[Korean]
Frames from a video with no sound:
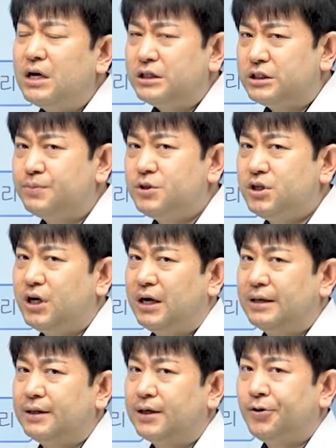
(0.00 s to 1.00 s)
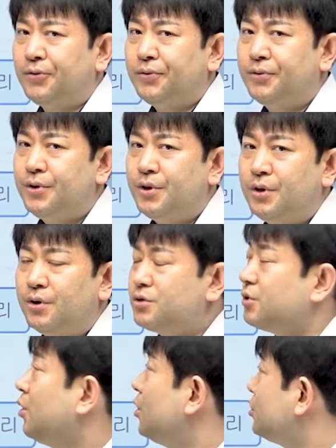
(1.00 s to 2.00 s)
쉽지가 않아요
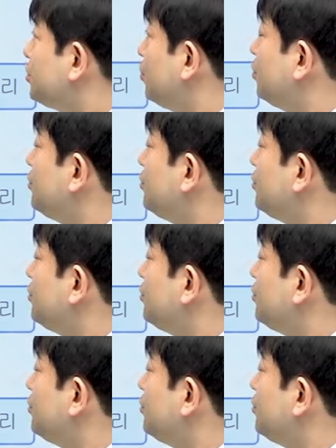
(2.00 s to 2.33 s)
그래서 지금